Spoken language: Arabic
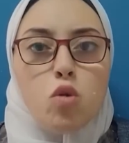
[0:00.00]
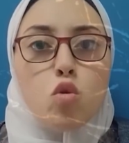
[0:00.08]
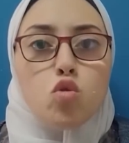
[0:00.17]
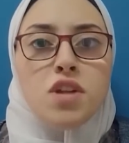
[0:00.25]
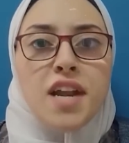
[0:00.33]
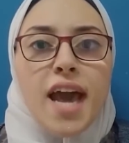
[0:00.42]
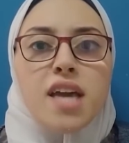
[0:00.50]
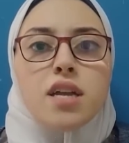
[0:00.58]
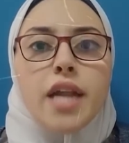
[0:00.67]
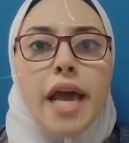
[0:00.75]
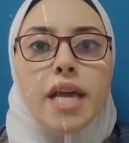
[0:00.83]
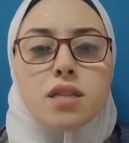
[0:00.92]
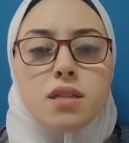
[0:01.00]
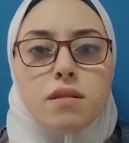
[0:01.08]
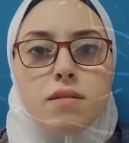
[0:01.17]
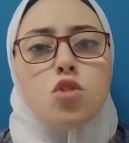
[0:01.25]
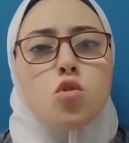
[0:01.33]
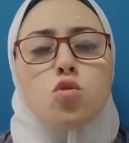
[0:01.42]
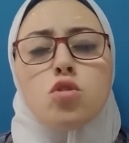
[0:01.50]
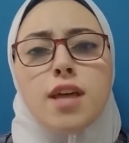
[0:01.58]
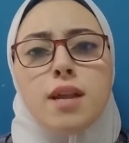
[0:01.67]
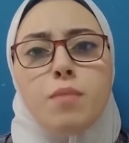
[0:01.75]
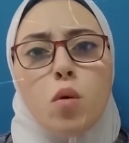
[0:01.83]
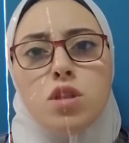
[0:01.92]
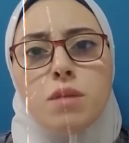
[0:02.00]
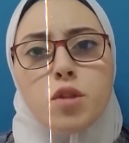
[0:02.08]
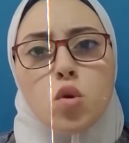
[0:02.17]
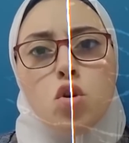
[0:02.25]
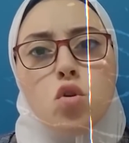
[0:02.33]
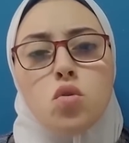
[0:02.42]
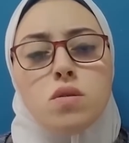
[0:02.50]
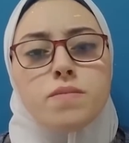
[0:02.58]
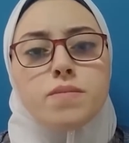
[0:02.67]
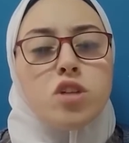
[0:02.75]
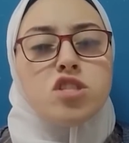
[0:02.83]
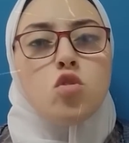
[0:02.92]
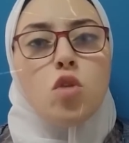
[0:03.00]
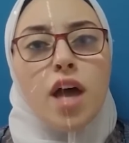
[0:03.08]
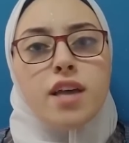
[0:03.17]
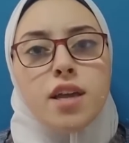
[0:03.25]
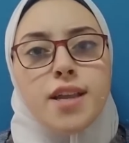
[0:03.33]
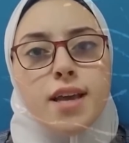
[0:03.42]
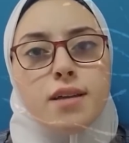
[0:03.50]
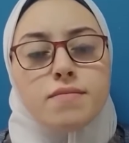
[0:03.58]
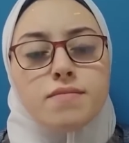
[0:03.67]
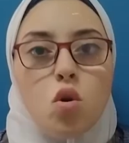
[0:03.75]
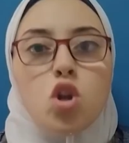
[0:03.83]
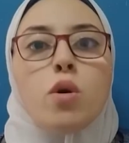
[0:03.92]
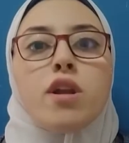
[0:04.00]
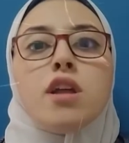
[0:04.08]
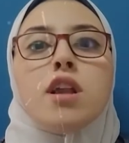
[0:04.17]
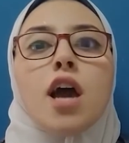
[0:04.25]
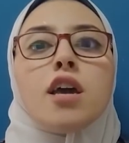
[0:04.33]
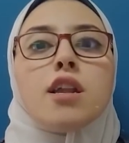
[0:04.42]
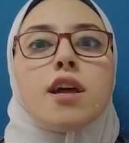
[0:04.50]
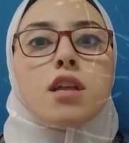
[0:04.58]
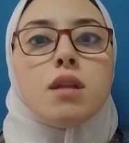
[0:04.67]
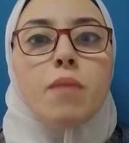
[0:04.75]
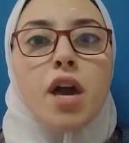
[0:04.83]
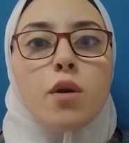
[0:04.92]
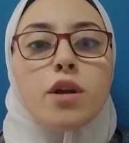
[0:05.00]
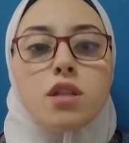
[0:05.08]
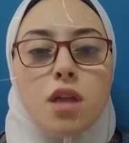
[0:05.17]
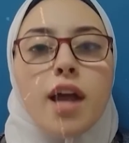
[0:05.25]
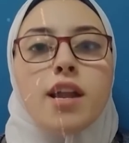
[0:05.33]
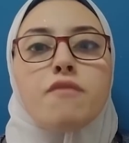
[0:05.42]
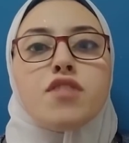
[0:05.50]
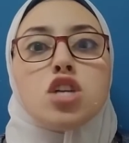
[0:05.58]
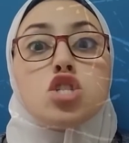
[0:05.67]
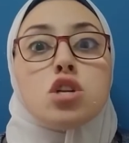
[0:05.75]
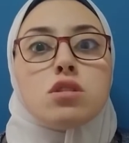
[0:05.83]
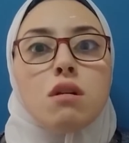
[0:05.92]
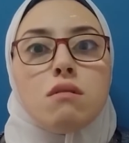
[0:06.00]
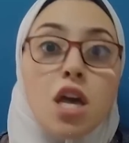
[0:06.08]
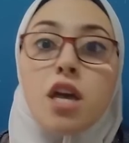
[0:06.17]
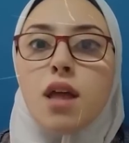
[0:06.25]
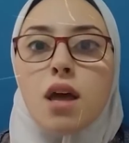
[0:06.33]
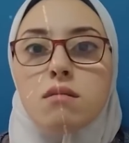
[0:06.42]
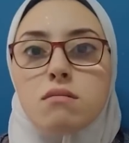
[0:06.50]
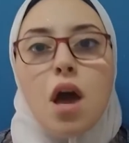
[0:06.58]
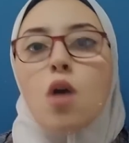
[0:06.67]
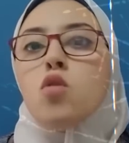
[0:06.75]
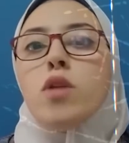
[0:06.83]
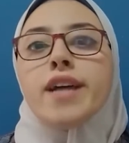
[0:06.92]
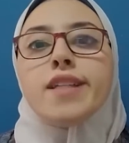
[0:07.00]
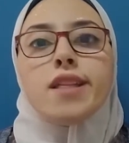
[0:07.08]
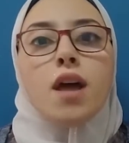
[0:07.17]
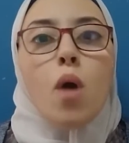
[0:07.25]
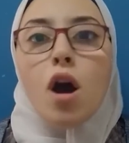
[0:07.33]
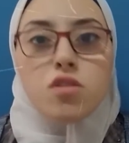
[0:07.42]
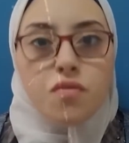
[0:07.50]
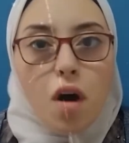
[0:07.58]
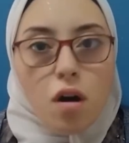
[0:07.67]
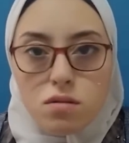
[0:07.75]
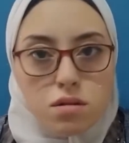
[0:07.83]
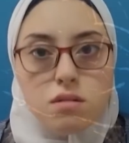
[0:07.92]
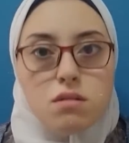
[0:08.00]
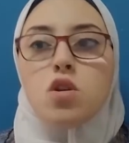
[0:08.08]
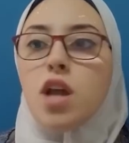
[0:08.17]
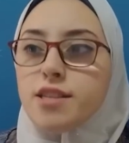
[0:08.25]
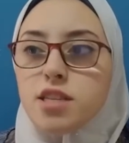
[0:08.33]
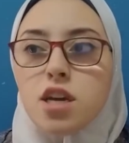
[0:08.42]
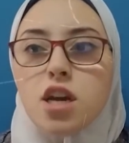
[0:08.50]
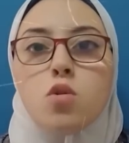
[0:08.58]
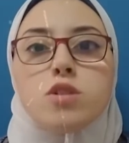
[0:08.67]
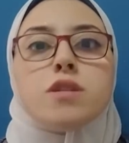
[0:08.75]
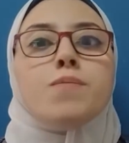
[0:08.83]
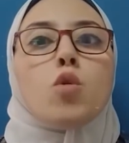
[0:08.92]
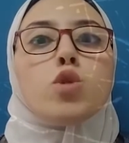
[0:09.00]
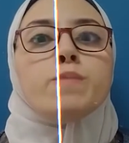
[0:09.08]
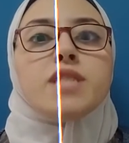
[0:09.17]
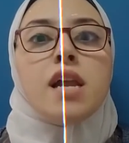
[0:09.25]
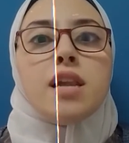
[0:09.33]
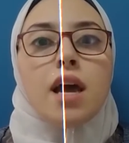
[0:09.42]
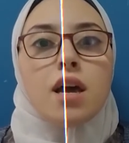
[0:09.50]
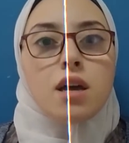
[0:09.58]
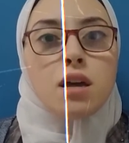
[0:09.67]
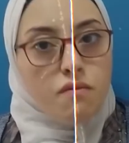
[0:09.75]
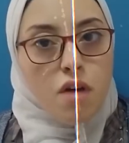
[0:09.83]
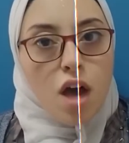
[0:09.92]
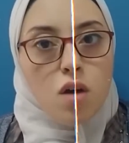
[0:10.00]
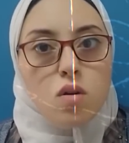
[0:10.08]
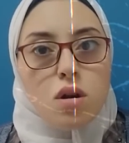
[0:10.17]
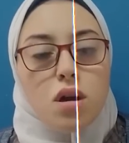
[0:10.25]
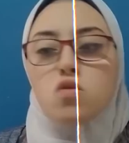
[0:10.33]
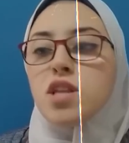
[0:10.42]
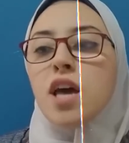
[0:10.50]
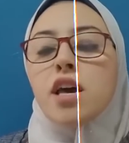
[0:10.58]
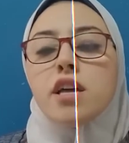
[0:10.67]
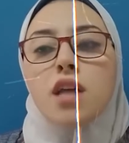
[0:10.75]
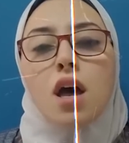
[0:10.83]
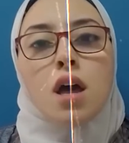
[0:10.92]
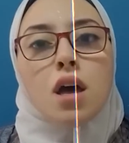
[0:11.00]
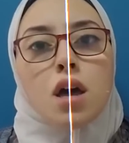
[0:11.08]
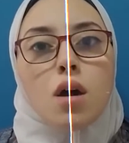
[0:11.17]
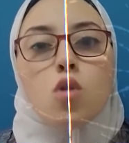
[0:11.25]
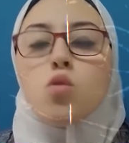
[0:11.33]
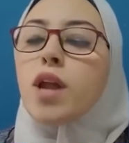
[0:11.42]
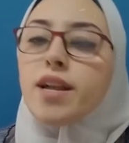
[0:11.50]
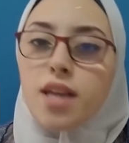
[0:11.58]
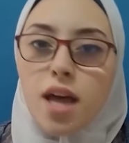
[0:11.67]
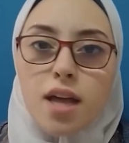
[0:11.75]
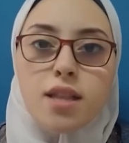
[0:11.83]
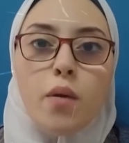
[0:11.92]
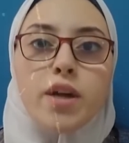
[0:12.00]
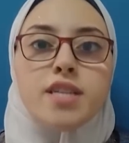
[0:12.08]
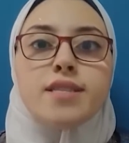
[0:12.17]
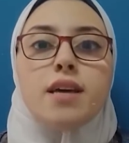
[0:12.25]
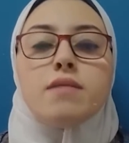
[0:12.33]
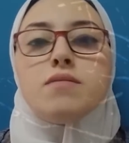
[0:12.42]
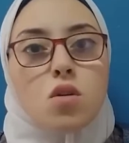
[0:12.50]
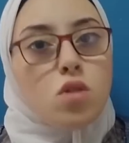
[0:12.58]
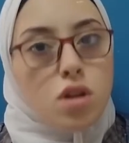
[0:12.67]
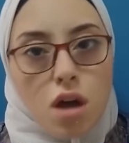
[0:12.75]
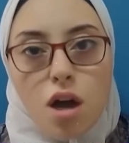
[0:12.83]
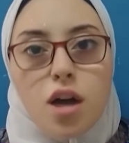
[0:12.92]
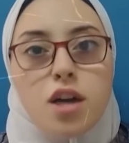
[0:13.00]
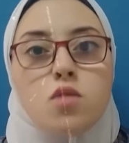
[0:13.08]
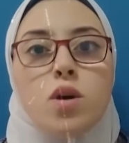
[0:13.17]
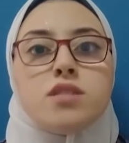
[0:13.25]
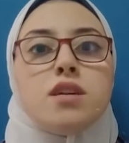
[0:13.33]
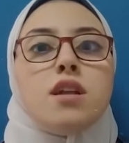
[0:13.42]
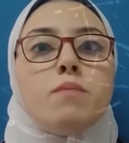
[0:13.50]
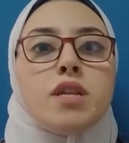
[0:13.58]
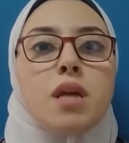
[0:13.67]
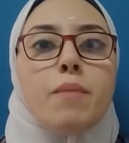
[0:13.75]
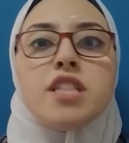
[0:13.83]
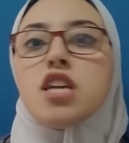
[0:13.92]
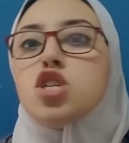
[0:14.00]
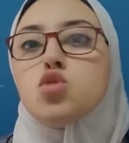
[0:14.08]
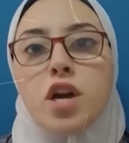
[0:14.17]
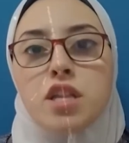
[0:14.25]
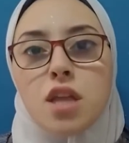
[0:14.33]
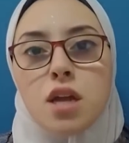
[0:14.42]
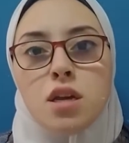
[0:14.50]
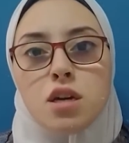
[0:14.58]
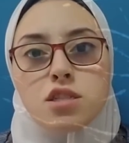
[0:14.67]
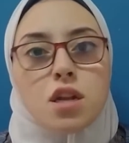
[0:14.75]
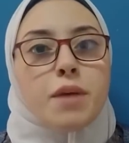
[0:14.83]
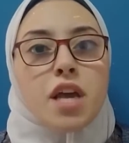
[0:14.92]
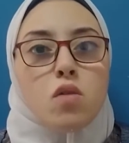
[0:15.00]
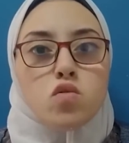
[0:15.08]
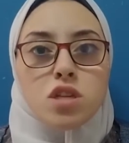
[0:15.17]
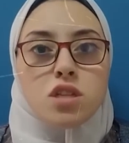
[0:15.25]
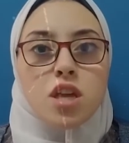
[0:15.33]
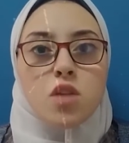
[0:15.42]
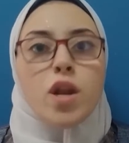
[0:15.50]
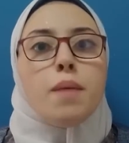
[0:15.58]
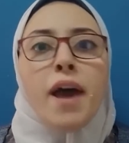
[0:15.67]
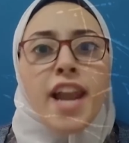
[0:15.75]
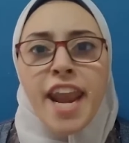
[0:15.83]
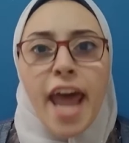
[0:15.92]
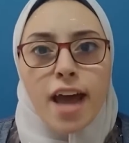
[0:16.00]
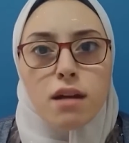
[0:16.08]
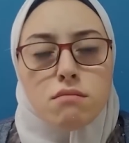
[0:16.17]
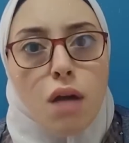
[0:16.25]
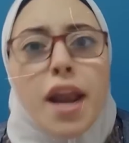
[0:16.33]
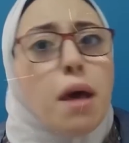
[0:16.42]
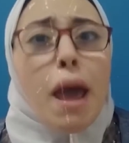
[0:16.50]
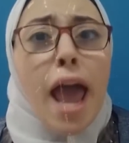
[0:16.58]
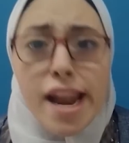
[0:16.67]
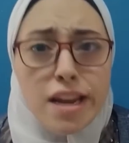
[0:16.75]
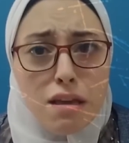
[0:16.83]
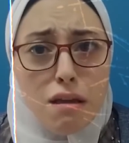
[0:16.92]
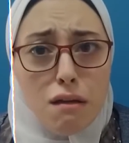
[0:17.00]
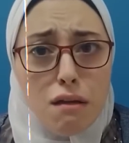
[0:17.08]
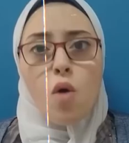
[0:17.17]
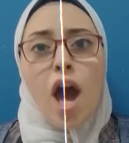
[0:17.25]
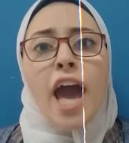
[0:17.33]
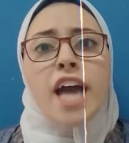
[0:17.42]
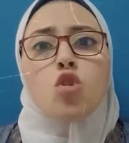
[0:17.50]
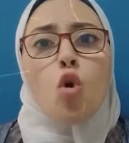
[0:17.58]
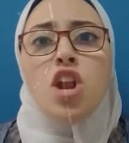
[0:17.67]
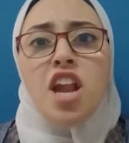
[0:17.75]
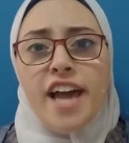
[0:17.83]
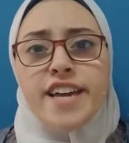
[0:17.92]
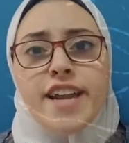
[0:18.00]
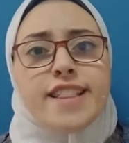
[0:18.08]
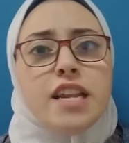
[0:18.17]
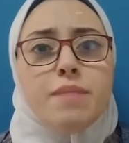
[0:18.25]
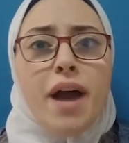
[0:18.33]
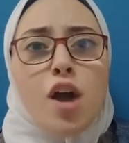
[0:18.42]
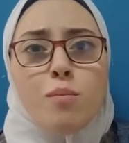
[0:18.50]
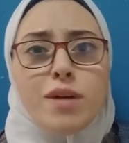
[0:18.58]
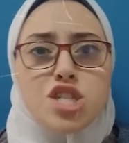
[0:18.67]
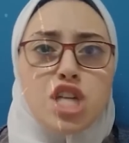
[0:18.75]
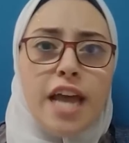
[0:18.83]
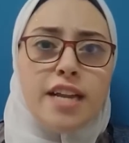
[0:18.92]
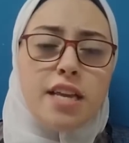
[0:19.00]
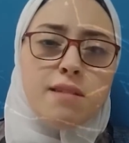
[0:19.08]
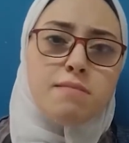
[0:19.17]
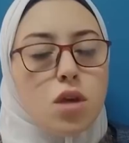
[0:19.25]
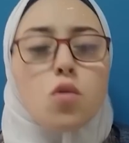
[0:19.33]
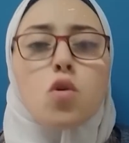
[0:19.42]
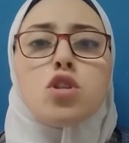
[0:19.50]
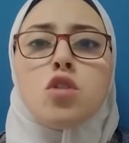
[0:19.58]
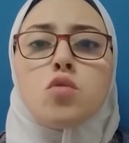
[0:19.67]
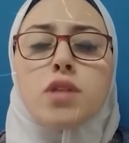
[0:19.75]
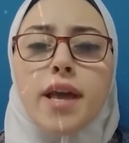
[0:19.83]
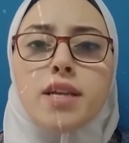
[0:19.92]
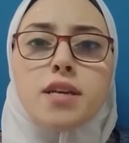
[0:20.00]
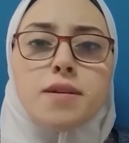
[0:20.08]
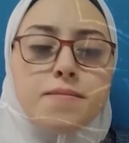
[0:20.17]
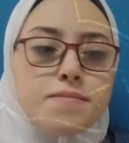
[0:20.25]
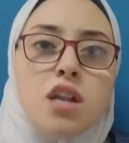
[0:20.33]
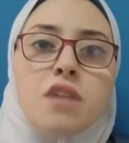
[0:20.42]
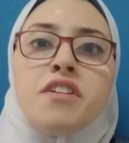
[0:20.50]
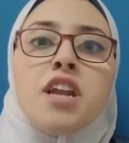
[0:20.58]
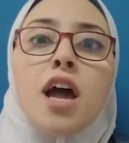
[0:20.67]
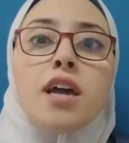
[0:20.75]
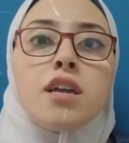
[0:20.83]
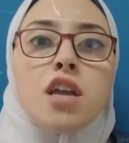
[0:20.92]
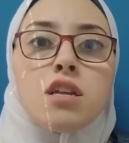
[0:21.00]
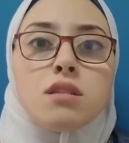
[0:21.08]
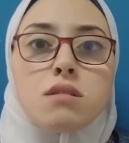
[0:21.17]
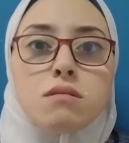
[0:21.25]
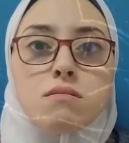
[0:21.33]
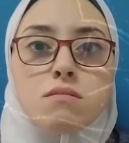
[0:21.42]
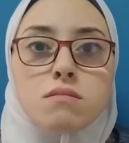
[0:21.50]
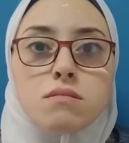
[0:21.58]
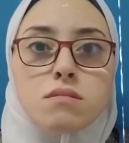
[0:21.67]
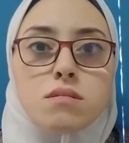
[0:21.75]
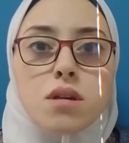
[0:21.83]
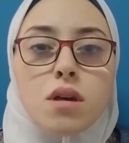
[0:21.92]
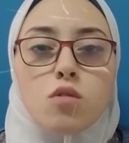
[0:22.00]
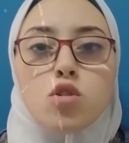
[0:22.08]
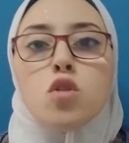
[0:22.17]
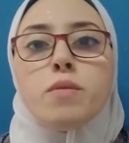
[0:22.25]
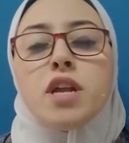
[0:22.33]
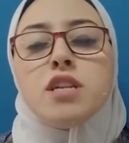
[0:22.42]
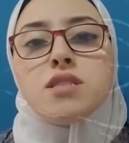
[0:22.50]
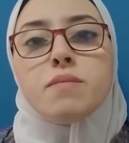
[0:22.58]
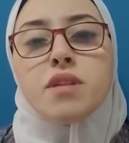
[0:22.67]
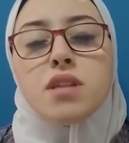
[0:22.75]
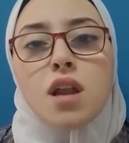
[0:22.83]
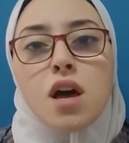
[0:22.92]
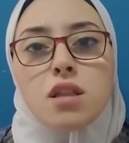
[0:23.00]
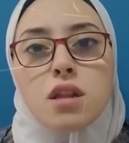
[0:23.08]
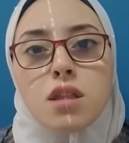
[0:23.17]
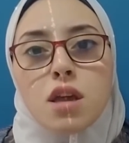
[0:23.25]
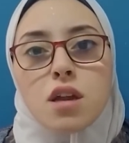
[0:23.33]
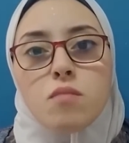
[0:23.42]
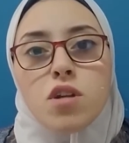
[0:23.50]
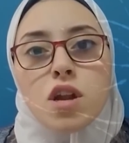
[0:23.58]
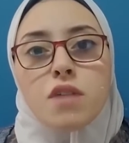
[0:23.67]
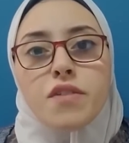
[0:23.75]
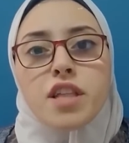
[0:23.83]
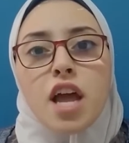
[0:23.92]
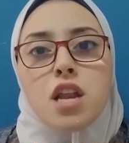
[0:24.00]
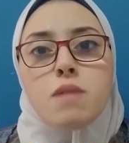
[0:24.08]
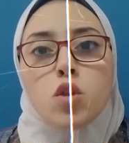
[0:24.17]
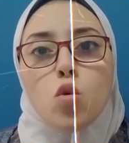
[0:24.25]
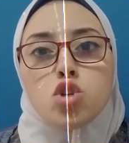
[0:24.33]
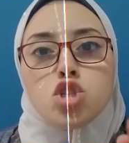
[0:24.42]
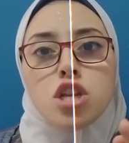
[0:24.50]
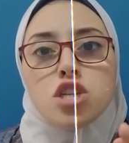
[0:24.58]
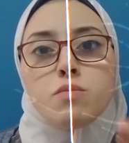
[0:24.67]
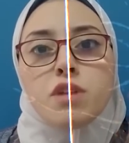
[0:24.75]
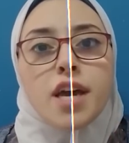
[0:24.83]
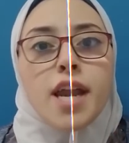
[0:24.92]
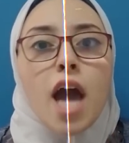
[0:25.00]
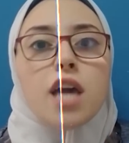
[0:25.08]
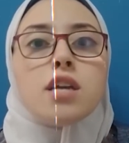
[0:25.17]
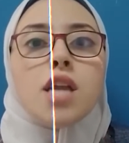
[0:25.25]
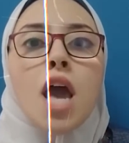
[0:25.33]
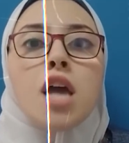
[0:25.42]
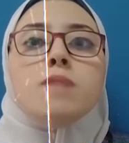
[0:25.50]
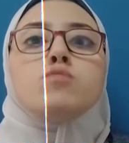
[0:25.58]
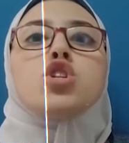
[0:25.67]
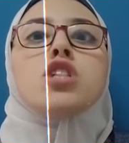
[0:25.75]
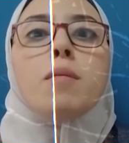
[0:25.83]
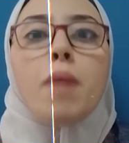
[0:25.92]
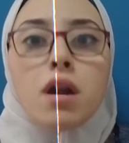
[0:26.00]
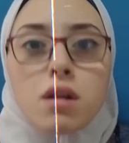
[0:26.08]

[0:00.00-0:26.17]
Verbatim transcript: هو دكتور العينات الدكتور ده لما كنت بدخل له وادي له العينه يقول لي وريني العينات اللي معاك وانا تعالى افتح الشنطه ايه ده اقول له لا ده دواء اطفال يقول لي هاتيه حلو اصل ابن اختي مسلخ ينفع وده ايه ده اقول له لا ده دواء نسا يقول لي اه حلو هاتيه المدام ما عندكيش واحد تاني اصل انا متجوز اثنين وانا مال انا انا مالي واخد كل العينات اللي معايا ومشاني رحت له تاني قال لي فين العينات قلت له انا لسه مديه لحضرتك المره اللي فاتت قال لي ما تخشليش من غير عينات امشي اطلعي